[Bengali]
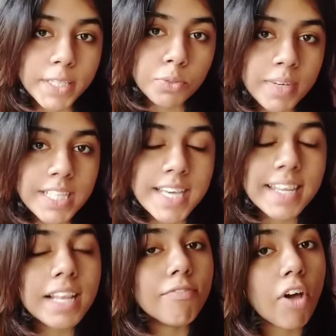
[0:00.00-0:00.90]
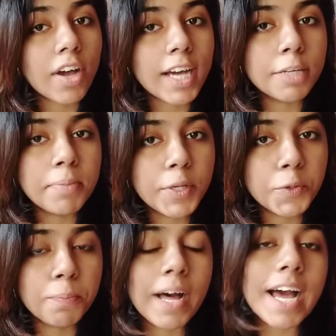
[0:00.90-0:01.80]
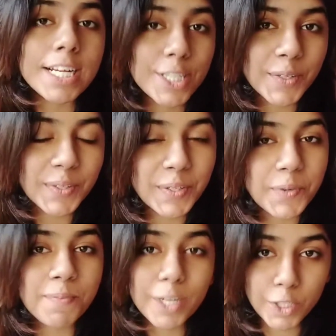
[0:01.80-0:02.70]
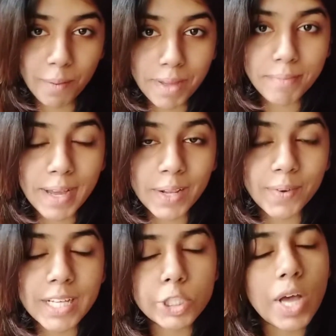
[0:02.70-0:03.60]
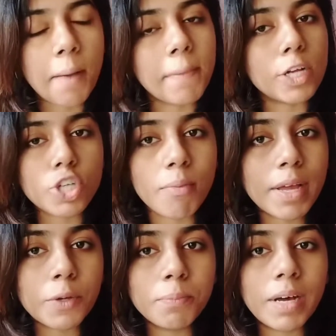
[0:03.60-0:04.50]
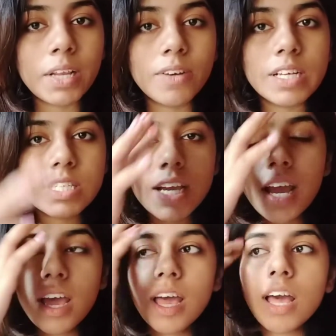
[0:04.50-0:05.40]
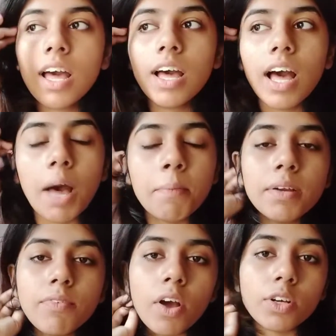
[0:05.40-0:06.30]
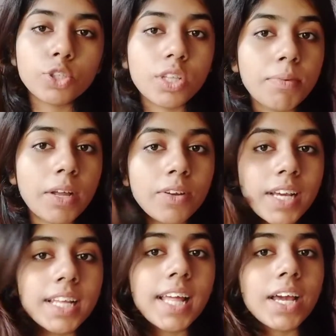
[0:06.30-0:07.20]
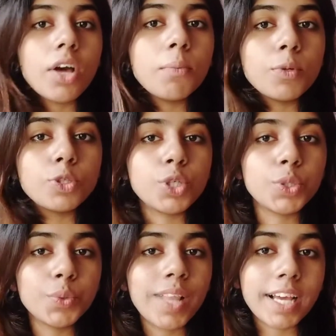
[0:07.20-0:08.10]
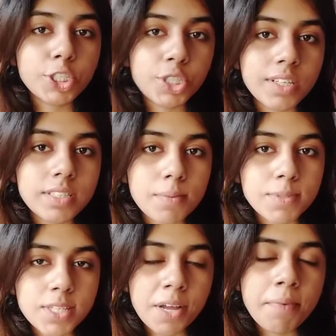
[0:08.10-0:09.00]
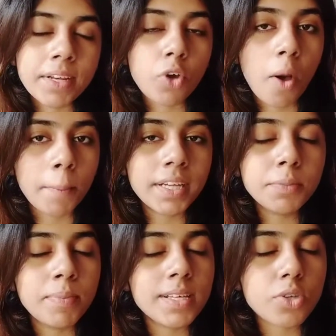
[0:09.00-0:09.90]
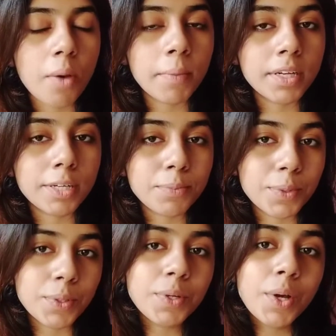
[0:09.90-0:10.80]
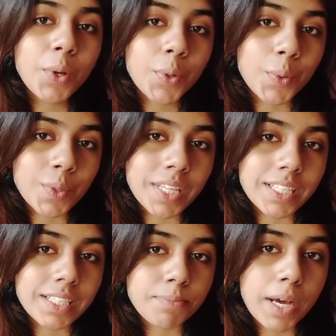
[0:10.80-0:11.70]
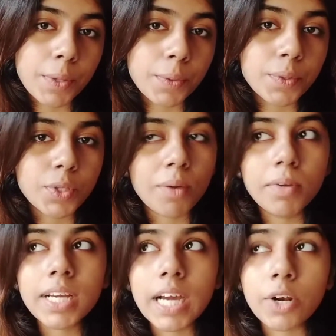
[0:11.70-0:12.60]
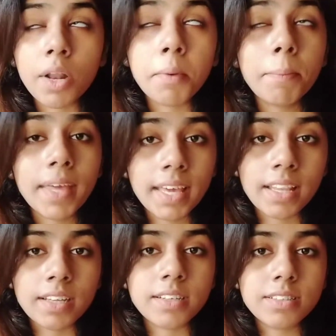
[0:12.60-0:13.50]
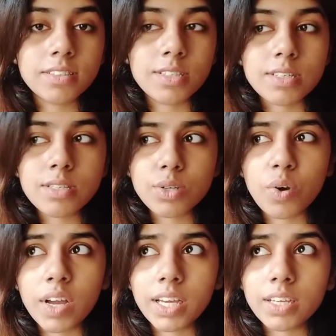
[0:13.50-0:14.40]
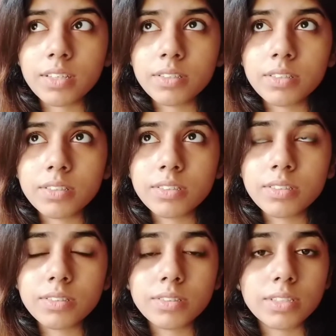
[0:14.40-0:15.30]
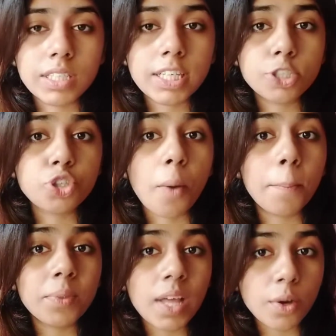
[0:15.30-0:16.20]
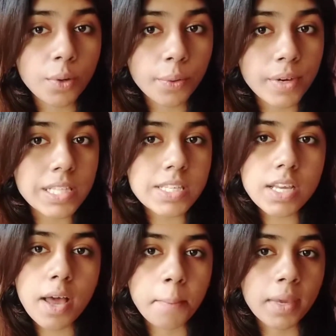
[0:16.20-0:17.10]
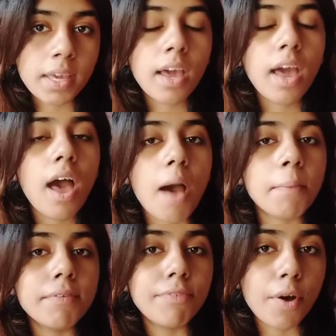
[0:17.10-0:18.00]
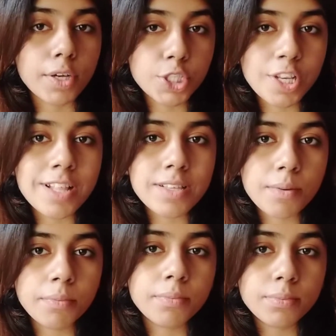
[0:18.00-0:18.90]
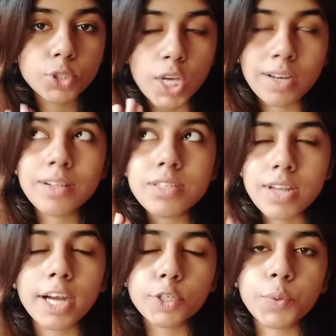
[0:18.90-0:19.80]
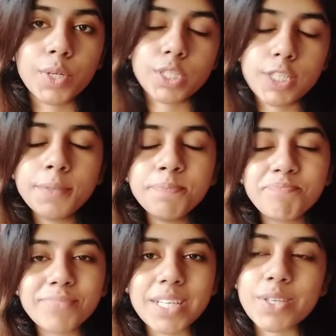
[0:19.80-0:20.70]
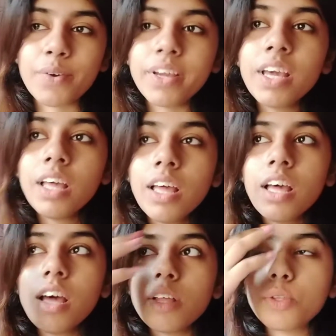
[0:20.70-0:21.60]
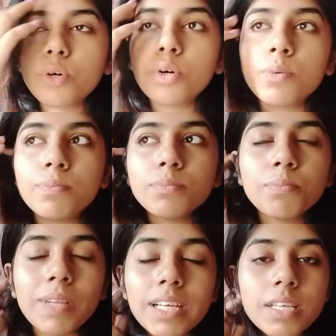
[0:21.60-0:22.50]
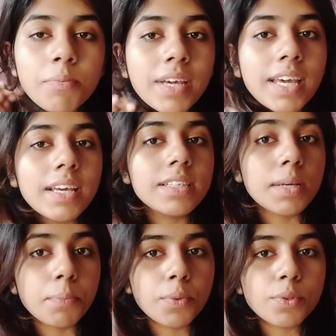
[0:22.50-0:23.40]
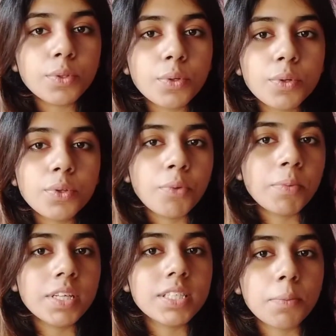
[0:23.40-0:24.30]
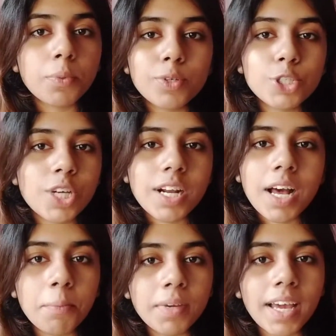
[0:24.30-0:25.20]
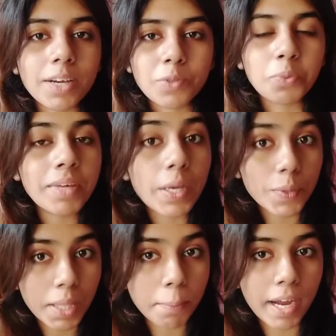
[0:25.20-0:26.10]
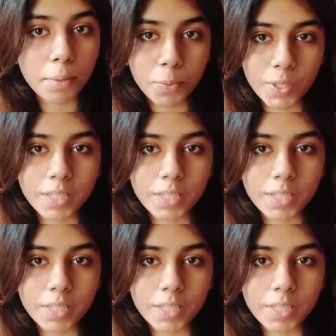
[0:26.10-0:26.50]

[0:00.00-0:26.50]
মাই চ্যানেল ব্লগ হাট বাই রূপা আশা করি তোমরা সবাই ভালো আছো আমরা সবাই খুব ভালো আছি আমার ব্লগ যদি ভালো লেগে থাকে অবশ্যই ডু লাইক শেয়ার সাবস্ক্রাইব অ্যান্ড কমেন্ট প্লিজ কমেন্টে বলো কোন দিকটা ভালো করতে হবে কারণ আমি বিগিনার জাস্ট কয়েকটা সপ্তাহ হয়েছে আমি আমার ব্লগ চ্যানেল চ্যানেল স্টার্ট করেছি সরি তো প্লিজ আমাকে সাপোর্ট করো তোমাদের সাপোর্ট ছাড়া আমি একদমই এগোতে পারবো না